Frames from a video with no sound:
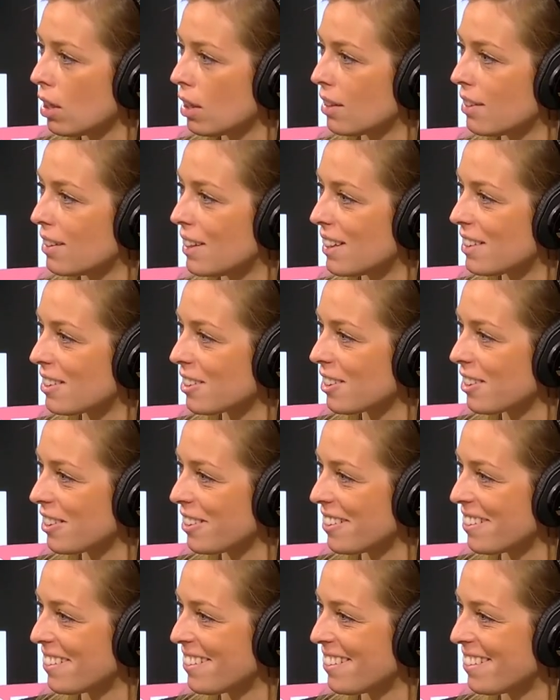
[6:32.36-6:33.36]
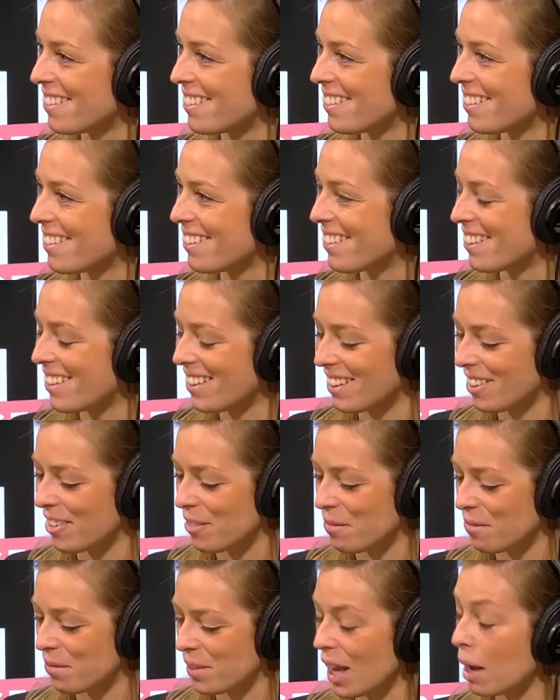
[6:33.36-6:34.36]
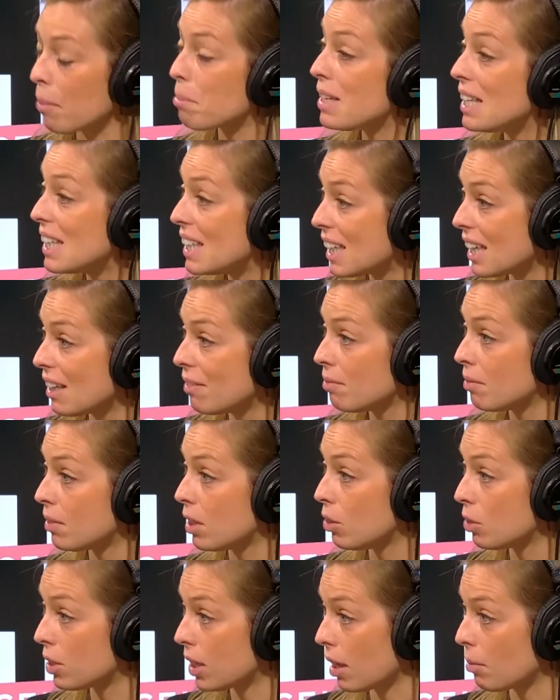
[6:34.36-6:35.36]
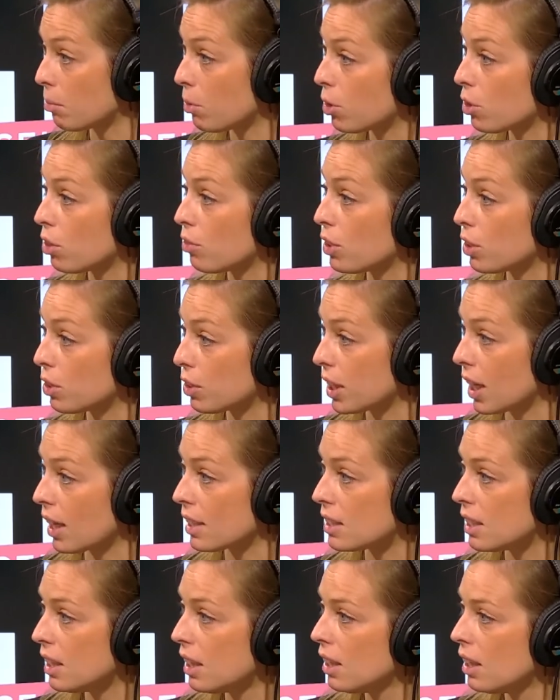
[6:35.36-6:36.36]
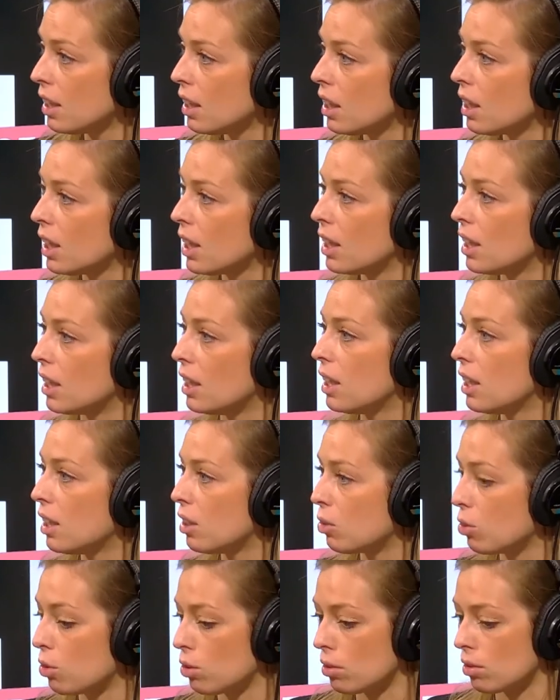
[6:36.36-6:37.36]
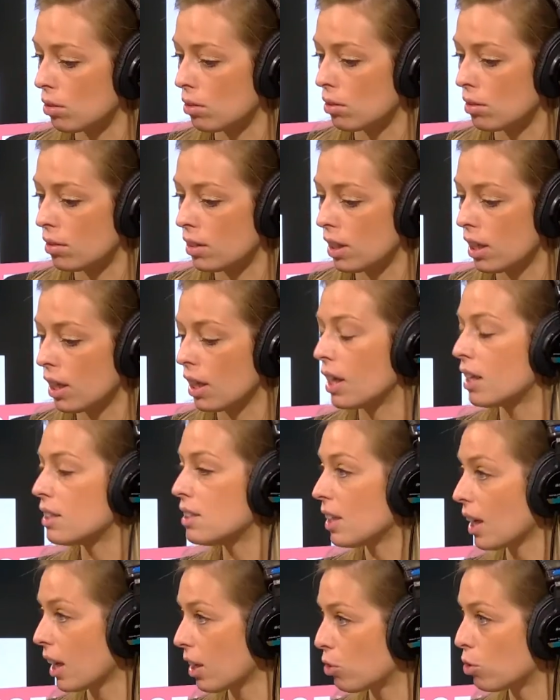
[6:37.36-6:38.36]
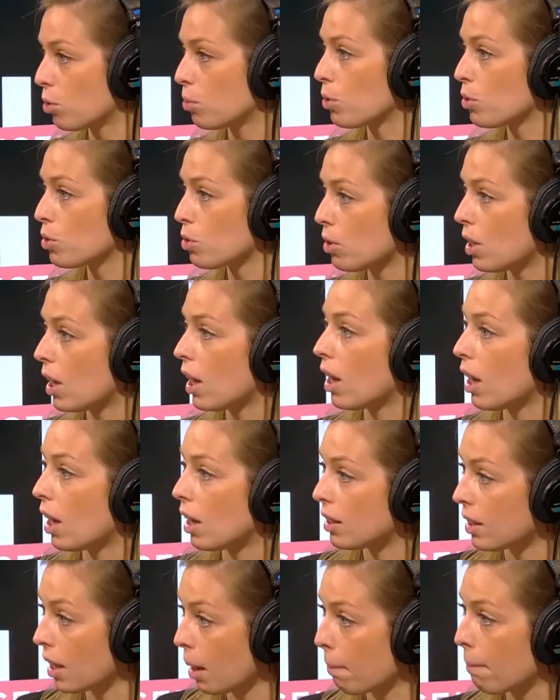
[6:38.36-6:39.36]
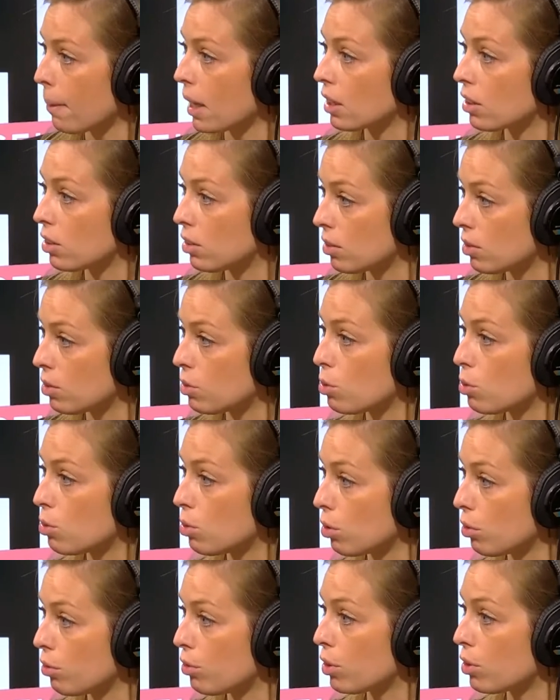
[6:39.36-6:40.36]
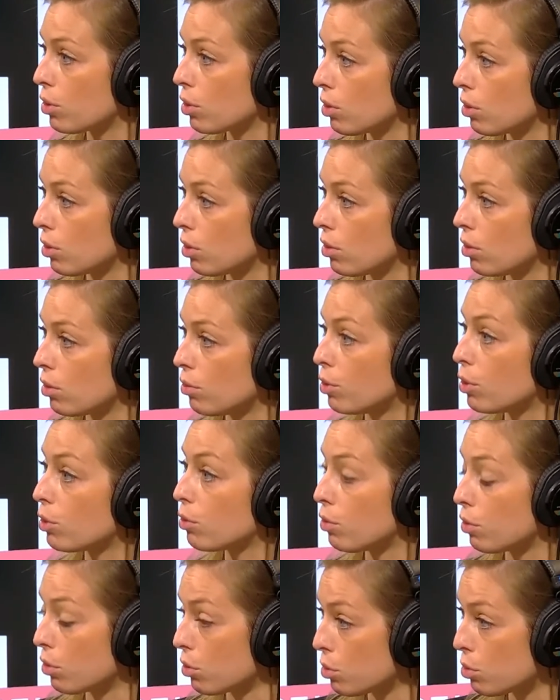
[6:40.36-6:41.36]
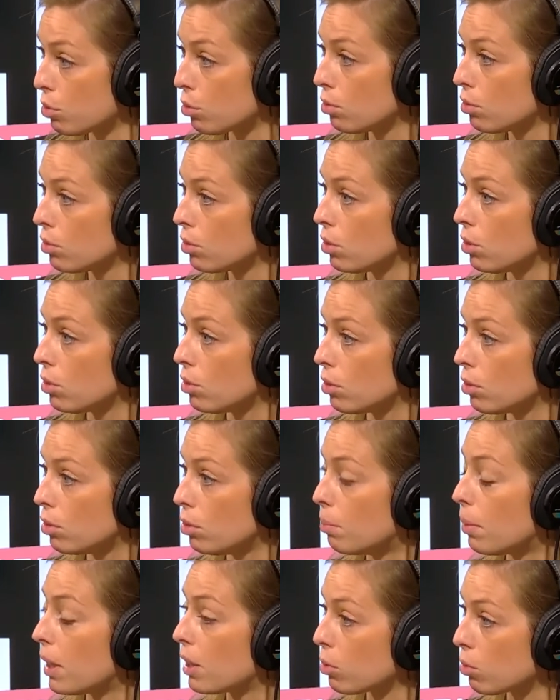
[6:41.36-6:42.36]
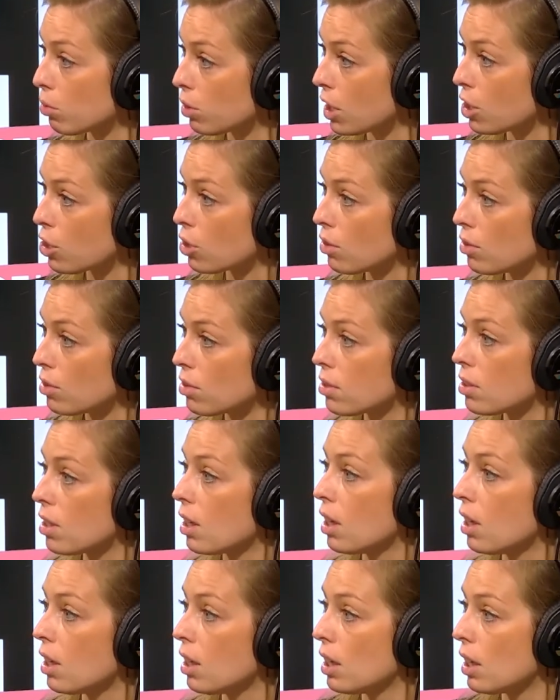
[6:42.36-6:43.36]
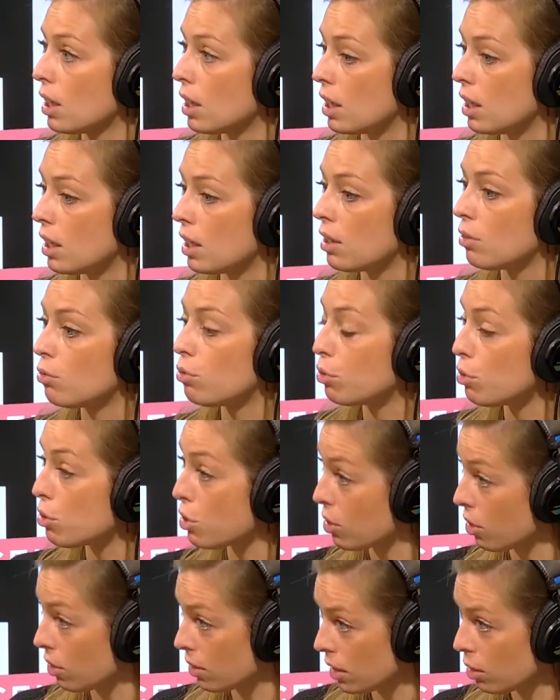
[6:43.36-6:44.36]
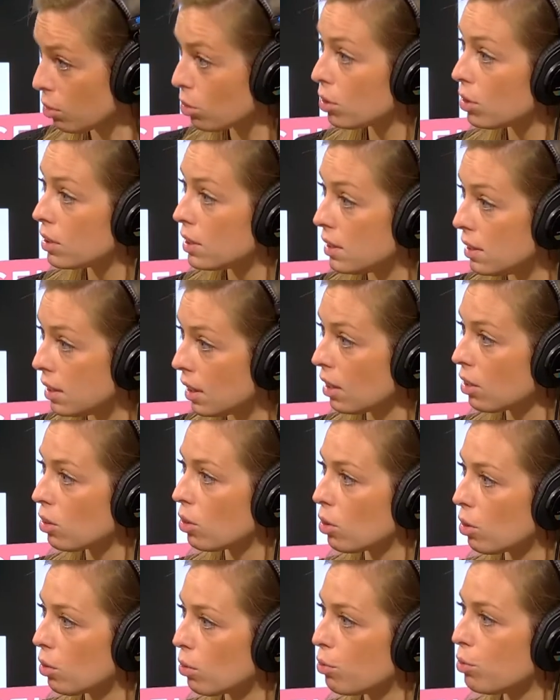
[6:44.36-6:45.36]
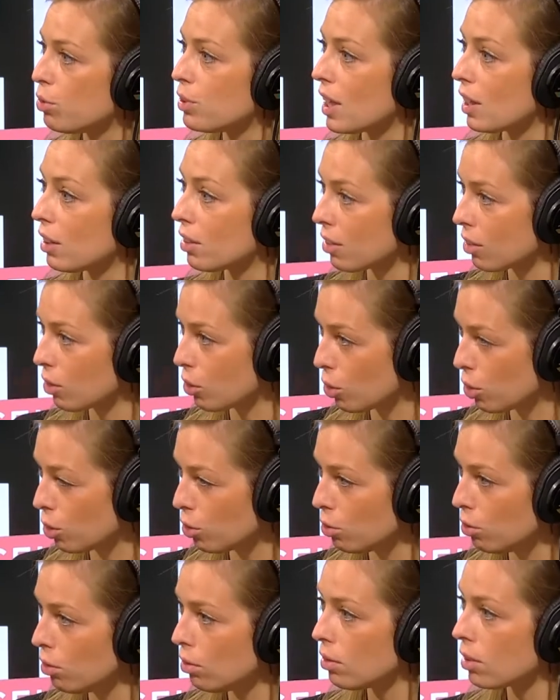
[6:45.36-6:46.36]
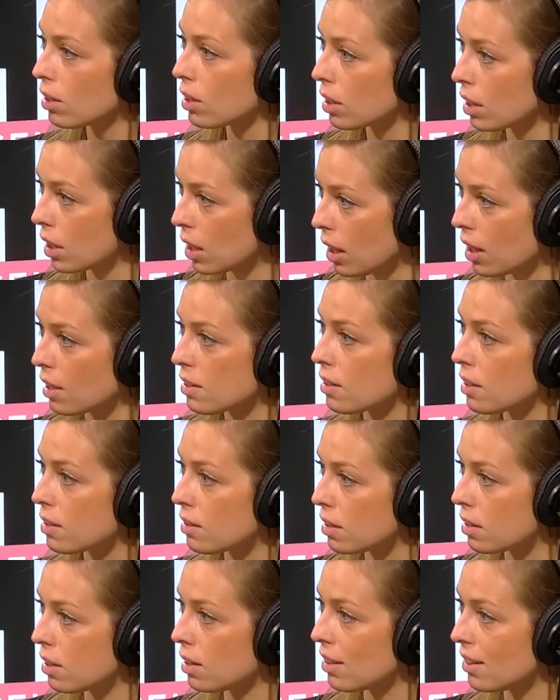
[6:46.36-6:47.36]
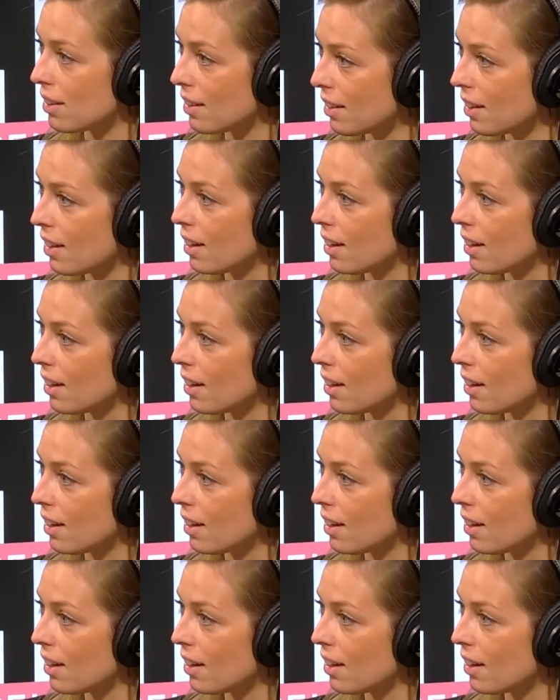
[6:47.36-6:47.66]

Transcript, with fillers: d'être euh, impliqué localement dans votre quartier et indirectement cela a un impact sur votre, votre fonction de, de patron d'agence et vous le sentez au quotidien que vous êtes connu grâce à ces.